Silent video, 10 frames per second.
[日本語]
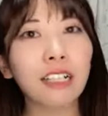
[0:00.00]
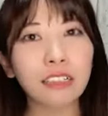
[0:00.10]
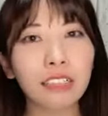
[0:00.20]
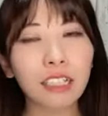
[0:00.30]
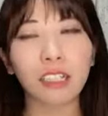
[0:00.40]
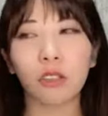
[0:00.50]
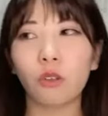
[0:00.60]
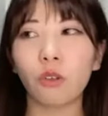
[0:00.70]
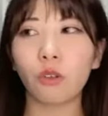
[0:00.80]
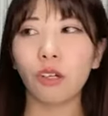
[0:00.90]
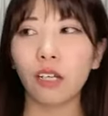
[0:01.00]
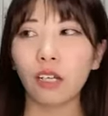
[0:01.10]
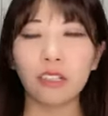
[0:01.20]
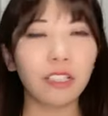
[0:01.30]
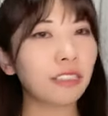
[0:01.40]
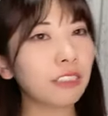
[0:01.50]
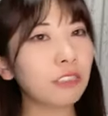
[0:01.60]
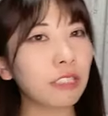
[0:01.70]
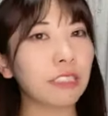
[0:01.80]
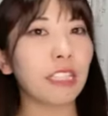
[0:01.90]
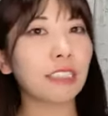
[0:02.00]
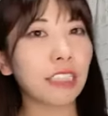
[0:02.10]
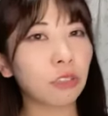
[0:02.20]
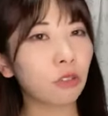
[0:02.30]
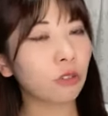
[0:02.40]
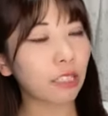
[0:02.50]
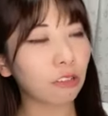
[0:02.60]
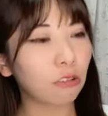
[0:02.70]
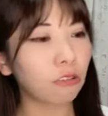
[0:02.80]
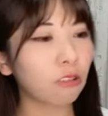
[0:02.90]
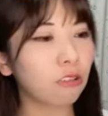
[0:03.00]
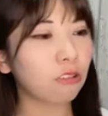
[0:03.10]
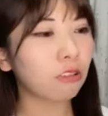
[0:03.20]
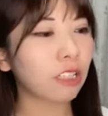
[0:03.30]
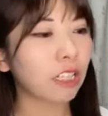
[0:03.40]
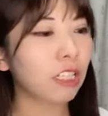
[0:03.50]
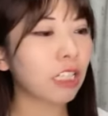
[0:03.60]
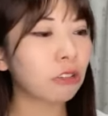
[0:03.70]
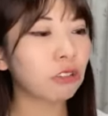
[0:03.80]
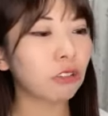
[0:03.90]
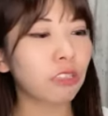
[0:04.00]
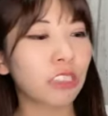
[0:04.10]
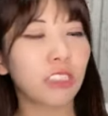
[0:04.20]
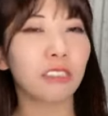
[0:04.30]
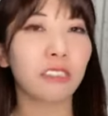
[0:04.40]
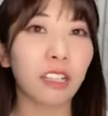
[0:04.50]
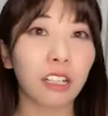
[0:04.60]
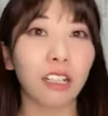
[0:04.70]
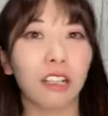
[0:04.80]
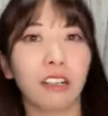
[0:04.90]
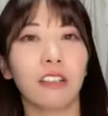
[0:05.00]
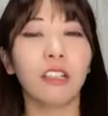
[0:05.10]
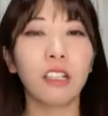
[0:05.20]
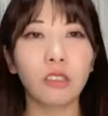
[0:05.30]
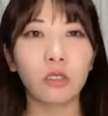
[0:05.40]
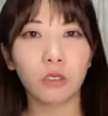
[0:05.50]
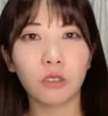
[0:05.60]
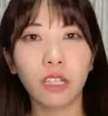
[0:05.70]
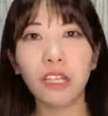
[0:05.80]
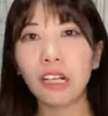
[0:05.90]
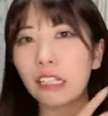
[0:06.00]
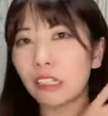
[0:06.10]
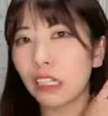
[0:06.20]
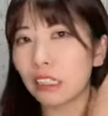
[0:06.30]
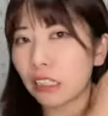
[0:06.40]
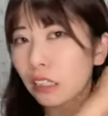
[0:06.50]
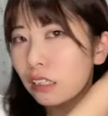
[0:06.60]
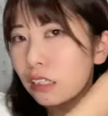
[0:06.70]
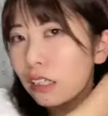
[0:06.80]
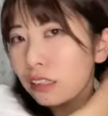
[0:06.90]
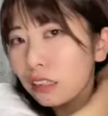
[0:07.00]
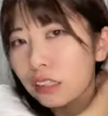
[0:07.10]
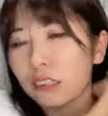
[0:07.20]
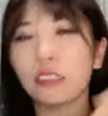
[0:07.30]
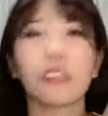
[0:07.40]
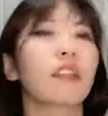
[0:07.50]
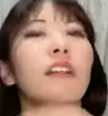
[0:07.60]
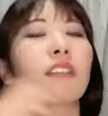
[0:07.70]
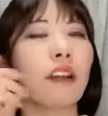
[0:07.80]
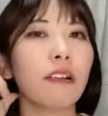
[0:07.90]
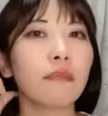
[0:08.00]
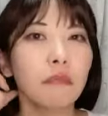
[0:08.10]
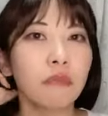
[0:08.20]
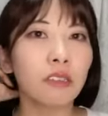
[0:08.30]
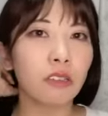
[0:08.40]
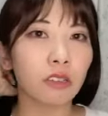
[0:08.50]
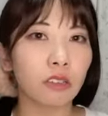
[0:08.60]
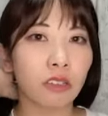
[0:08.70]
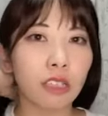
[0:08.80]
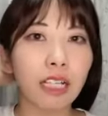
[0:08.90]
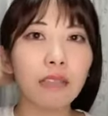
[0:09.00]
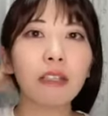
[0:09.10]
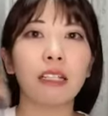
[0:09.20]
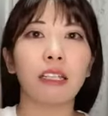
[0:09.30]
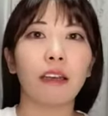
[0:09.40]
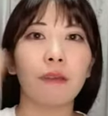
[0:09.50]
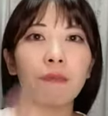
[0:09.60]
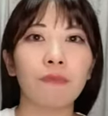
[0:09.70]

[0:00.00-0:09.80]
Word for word: 覚だけど熱は出なさそうなこう体の調子だからそう腕が痛いだけかなって感じだからさそうそう2回目がね